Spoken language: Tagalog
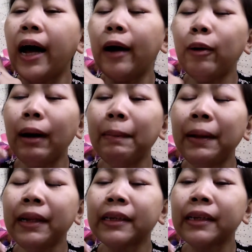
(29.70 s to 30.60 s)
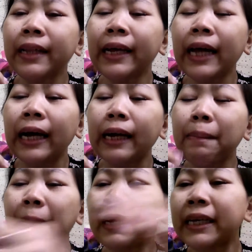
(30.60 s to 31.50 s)
ano habang
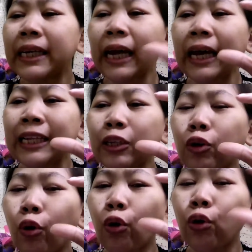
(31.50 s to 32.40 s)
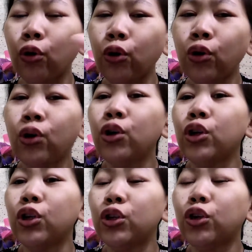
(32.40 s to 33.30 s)
nangyakap at kinakat ko,
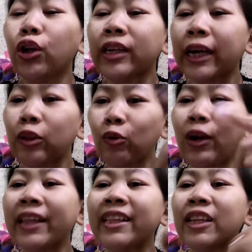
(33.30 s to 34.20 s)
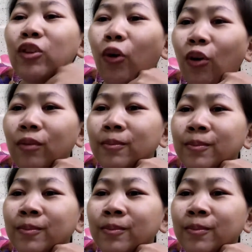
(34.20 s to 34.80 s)
yun, katulad nito,